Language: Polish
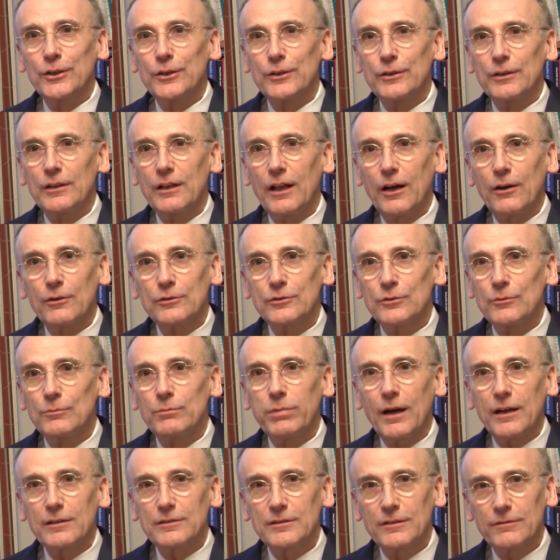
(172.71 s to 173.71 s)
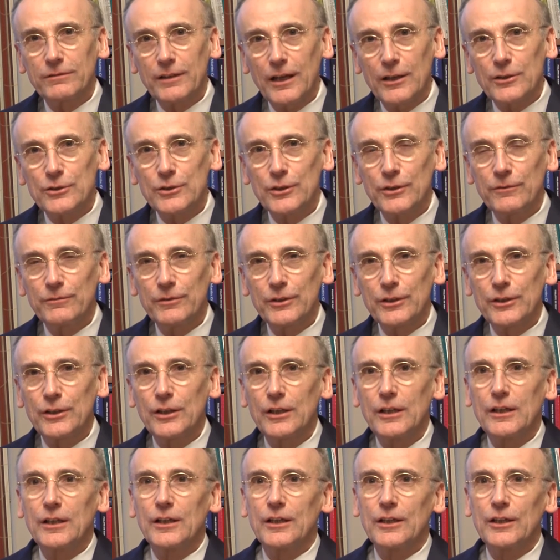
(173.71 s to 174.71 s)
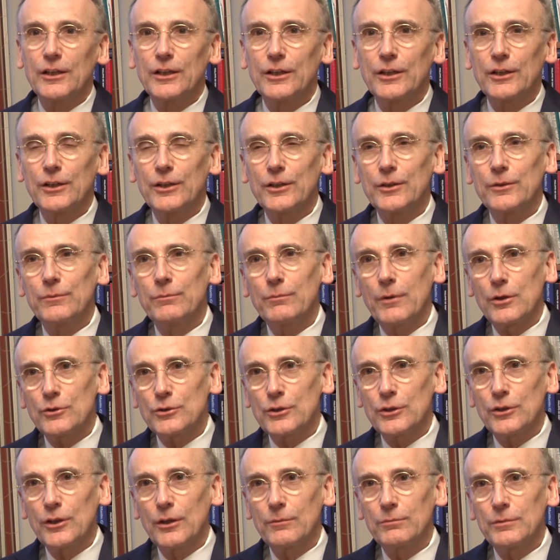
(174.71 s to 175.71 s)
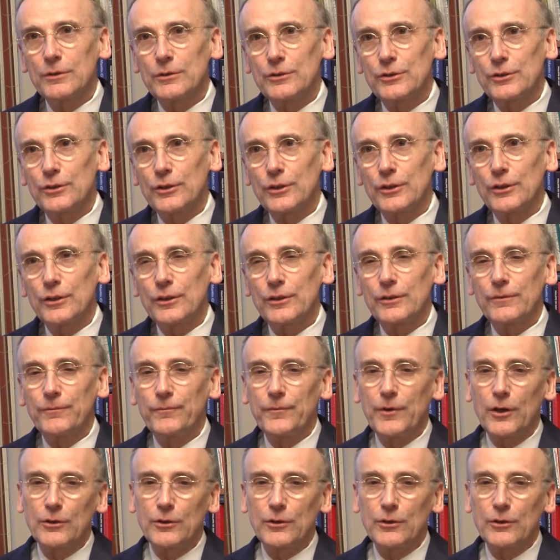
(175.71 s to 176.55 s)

dla osób bardzo wrażliwych może to być y,